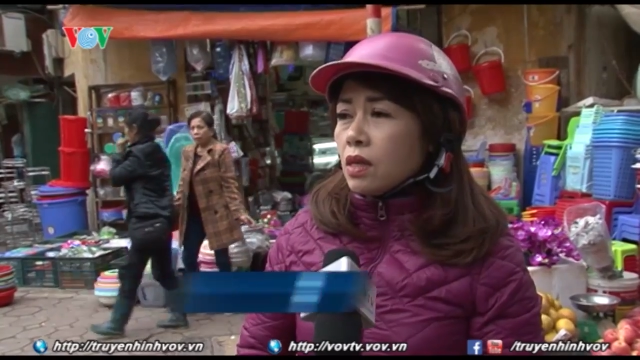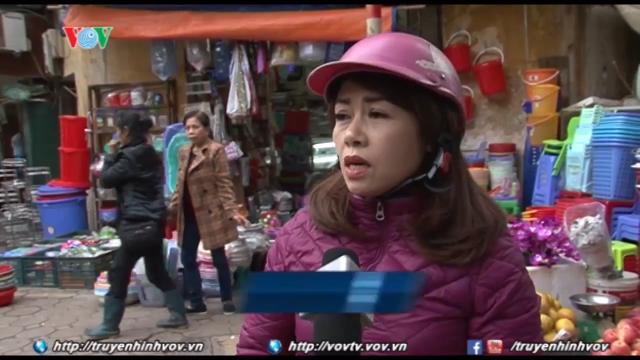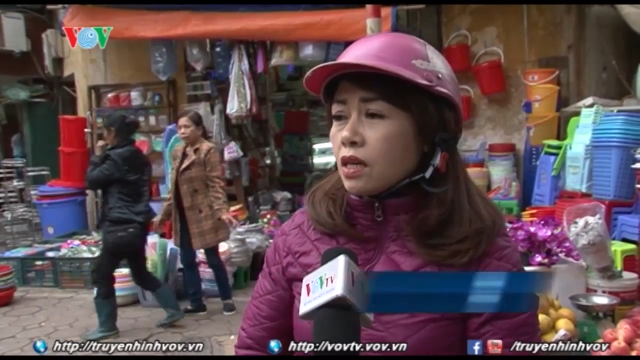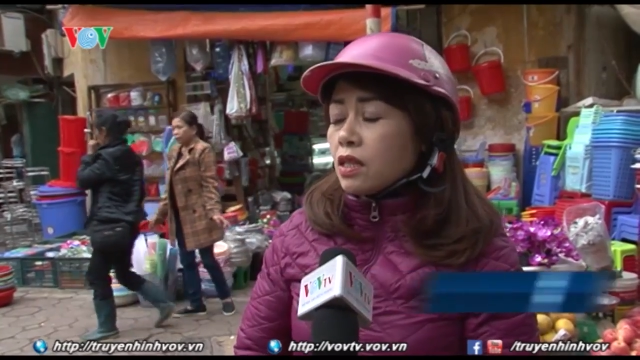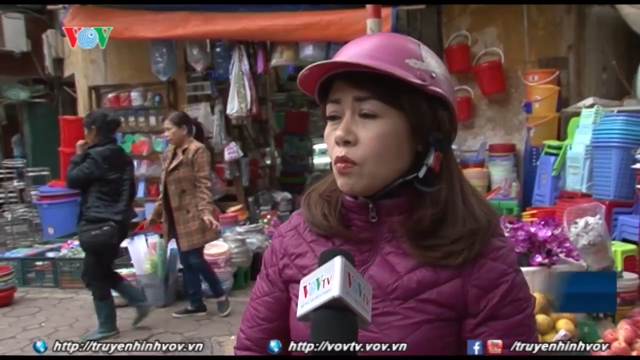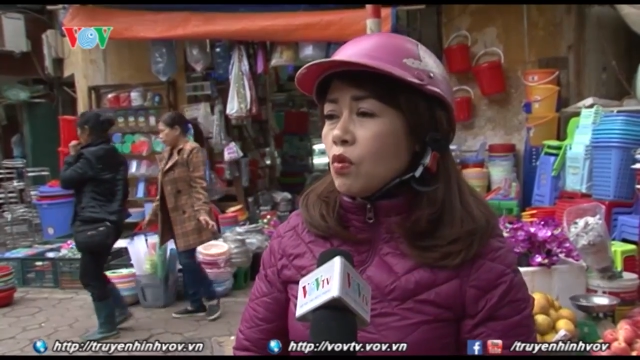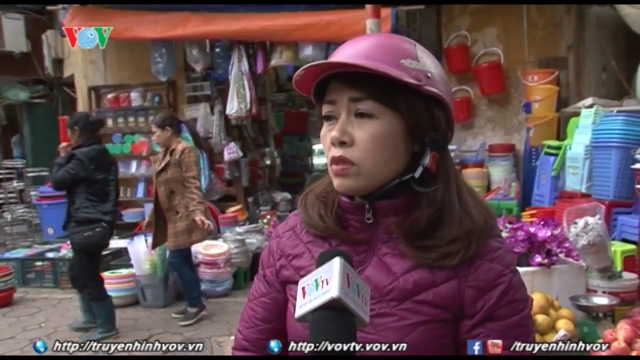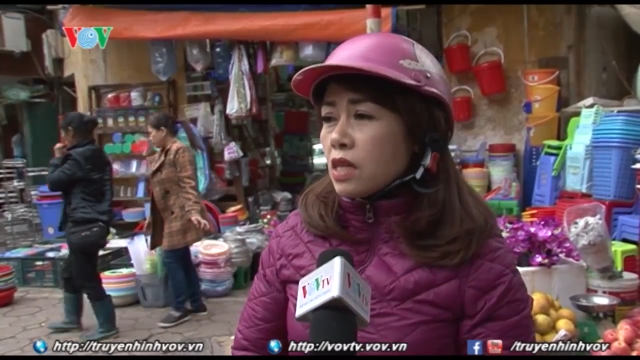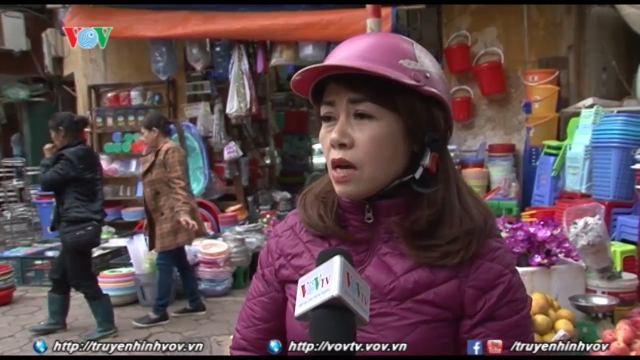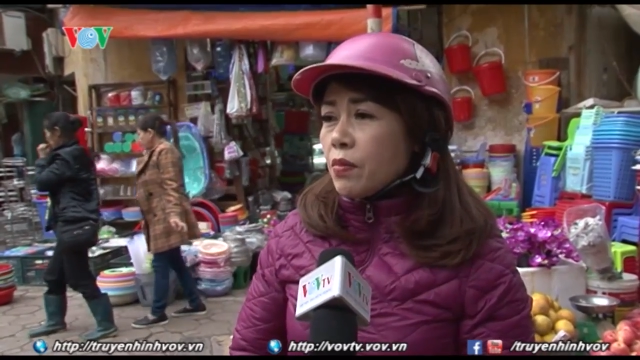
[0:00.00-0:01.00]
là người ta
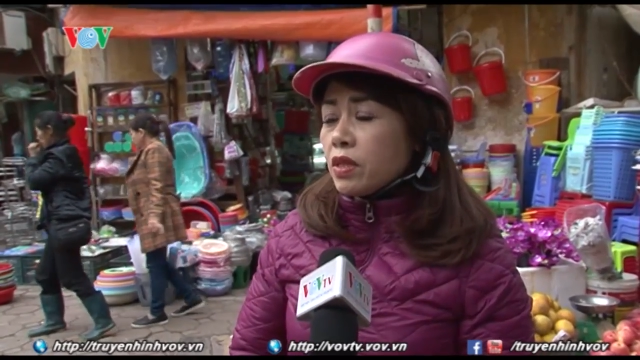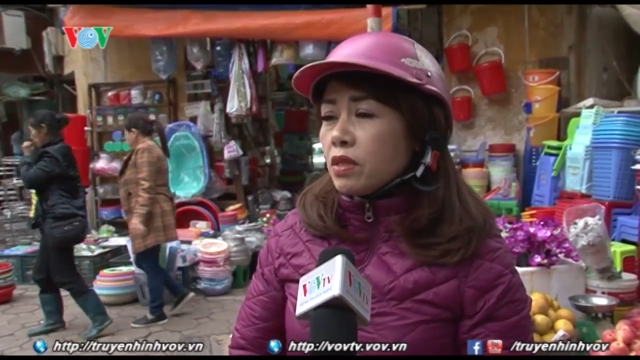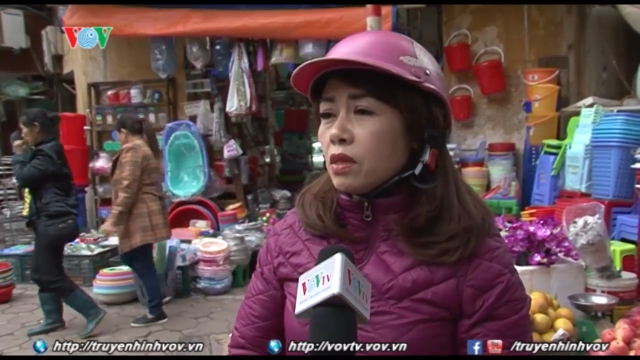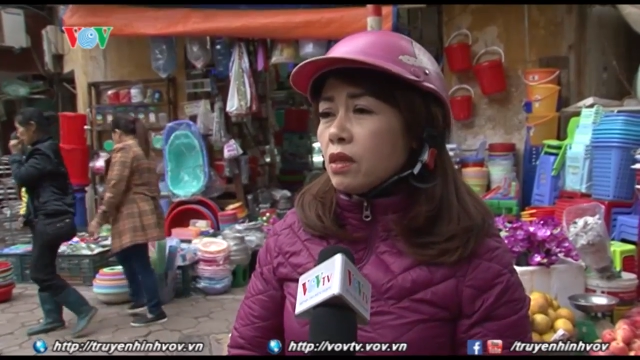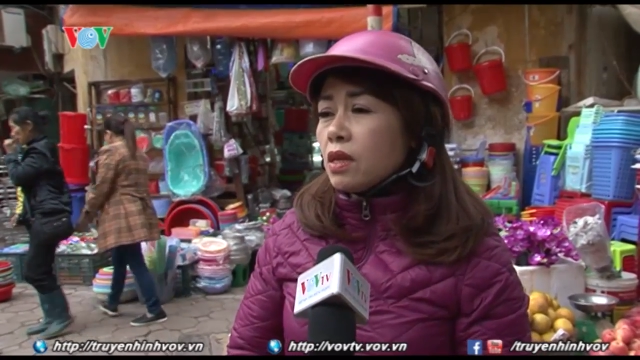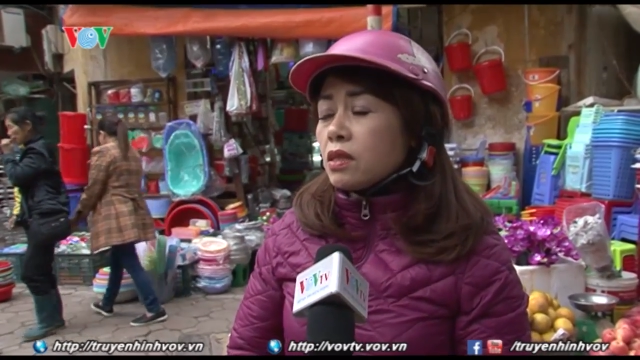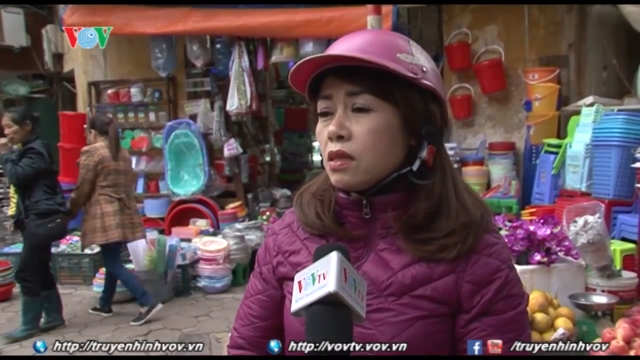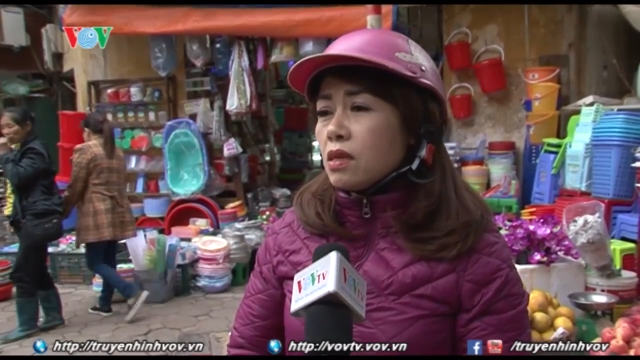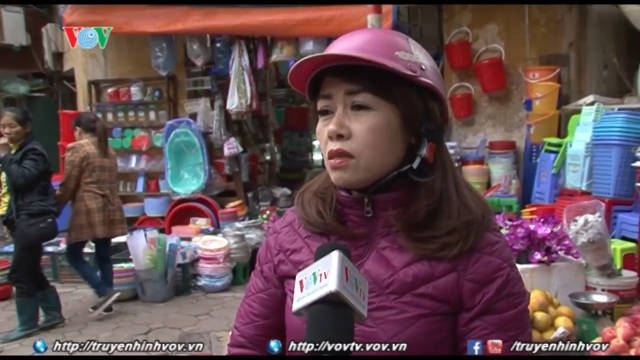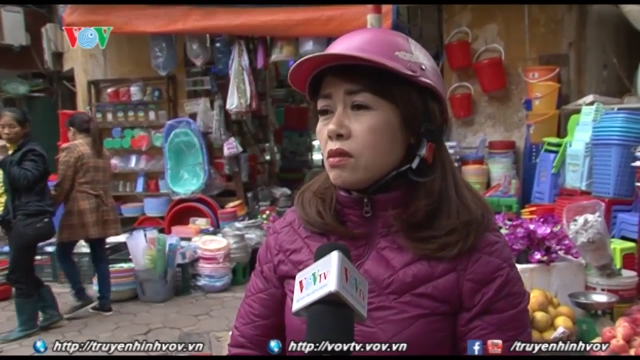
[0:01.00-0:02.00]
mua giả, mà là
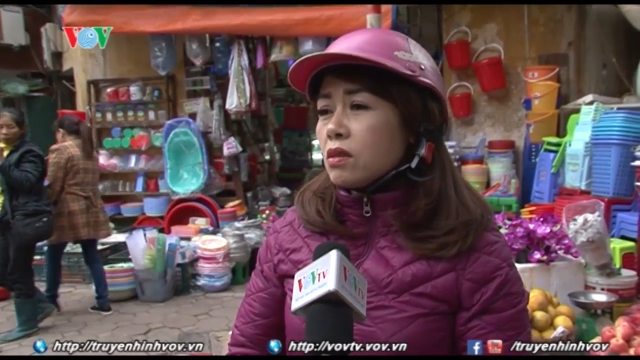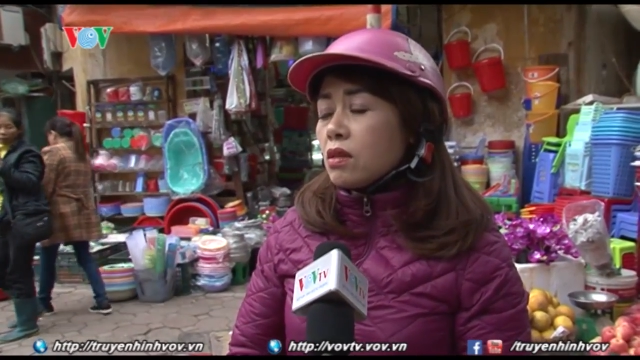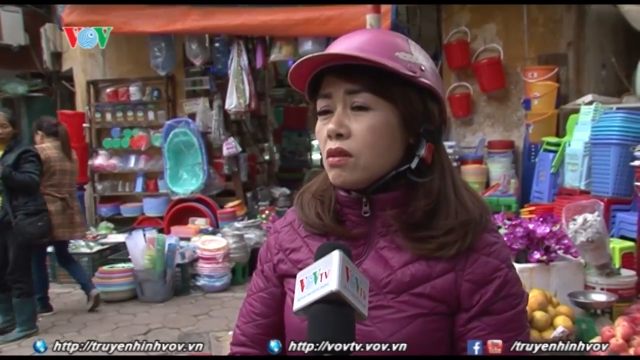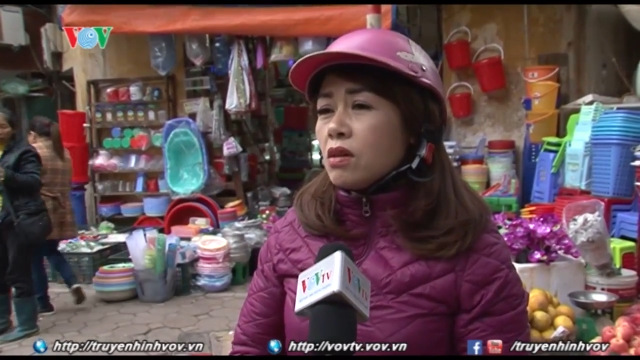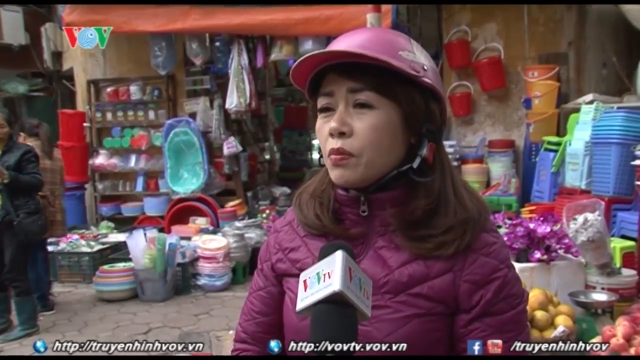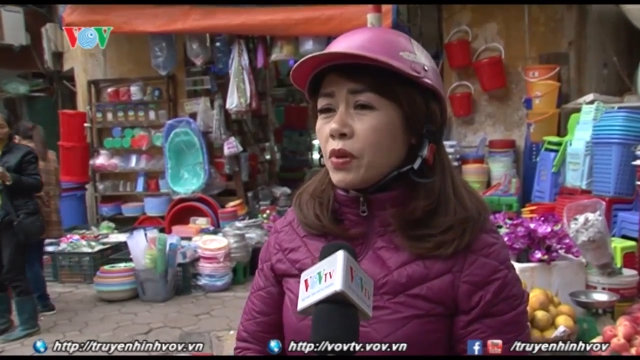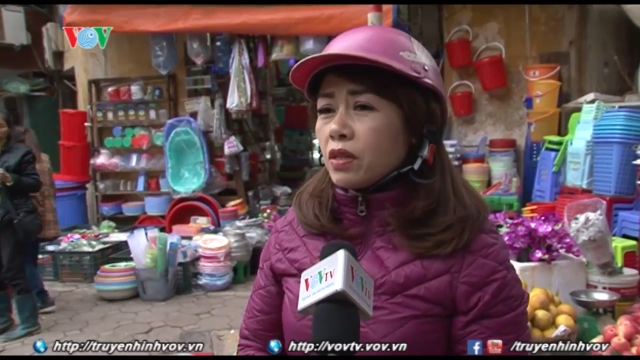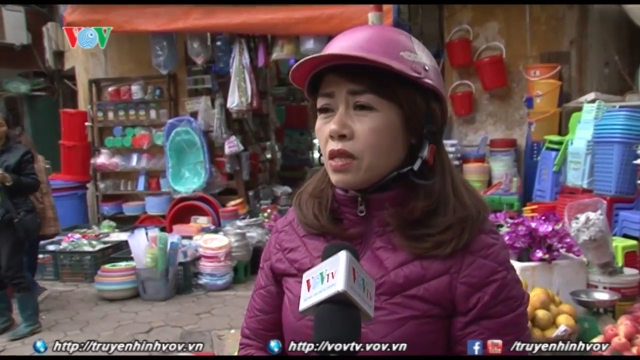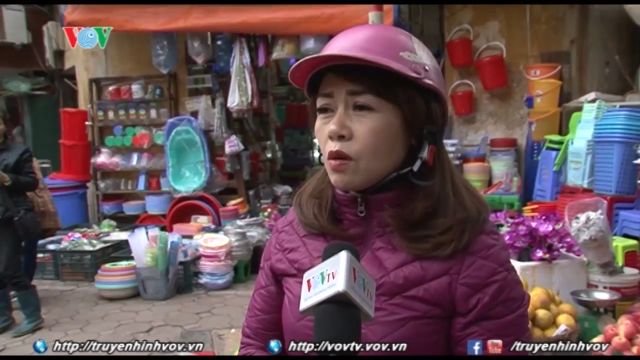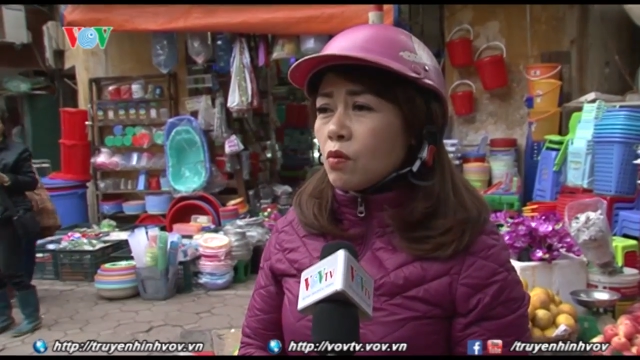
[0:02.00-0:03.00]
rất là thương những người mà
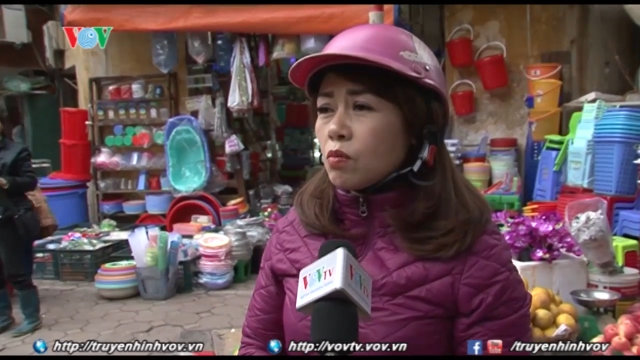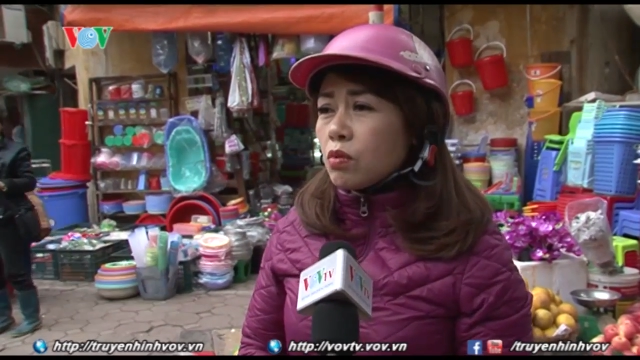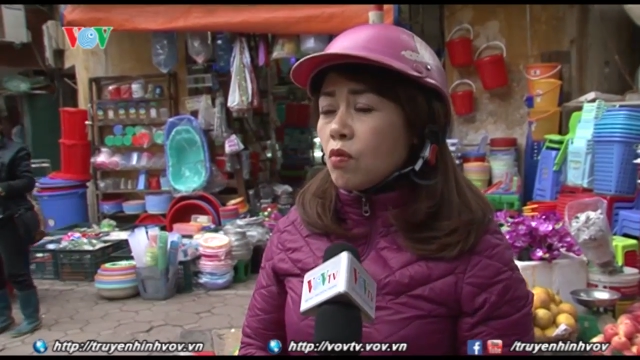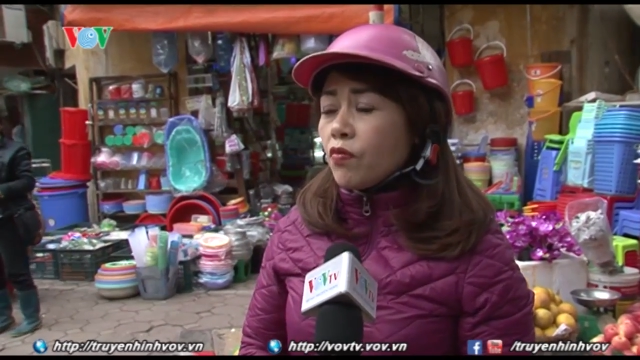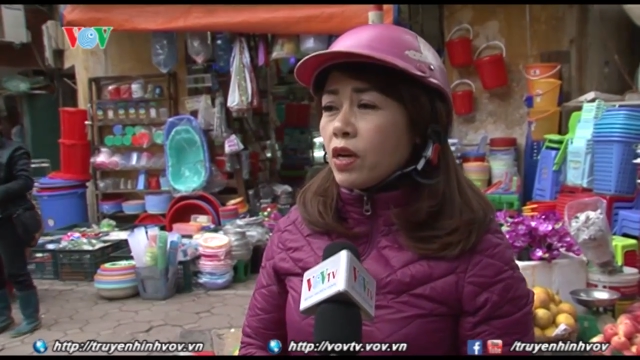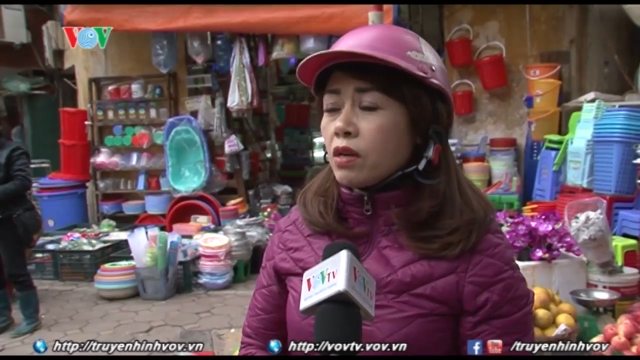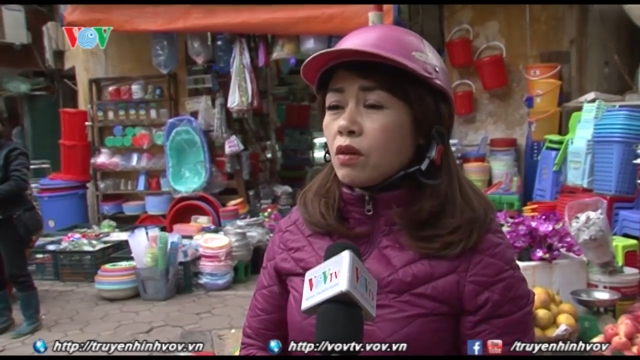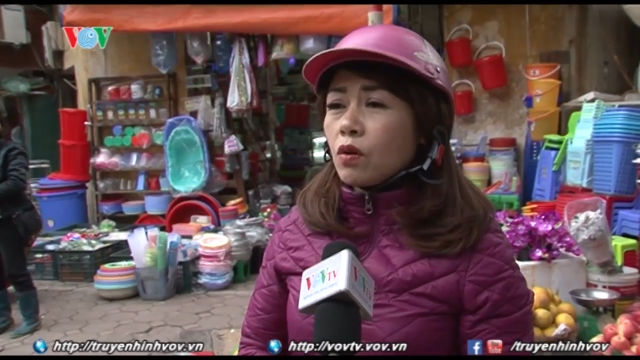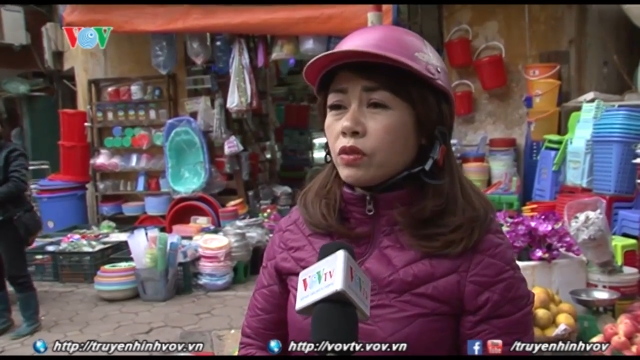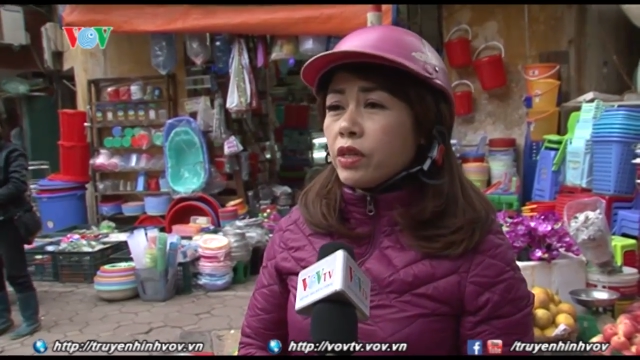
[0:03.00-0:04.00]
người ta cũng không phải là
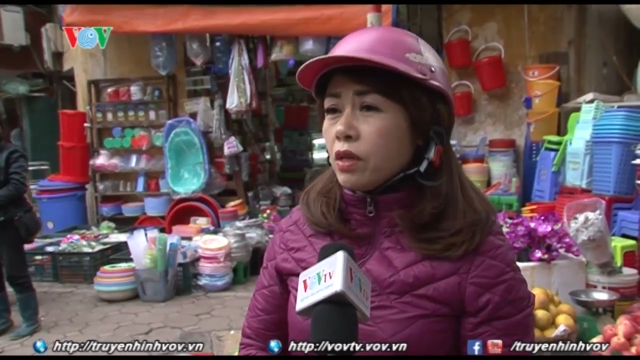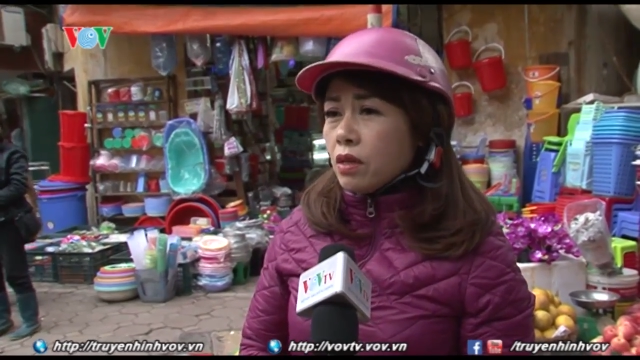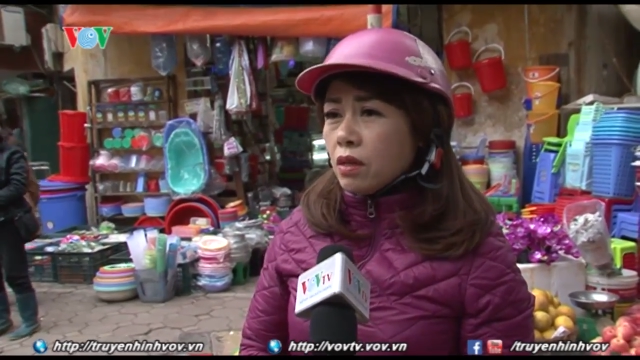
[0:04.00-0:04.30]
người có tiền.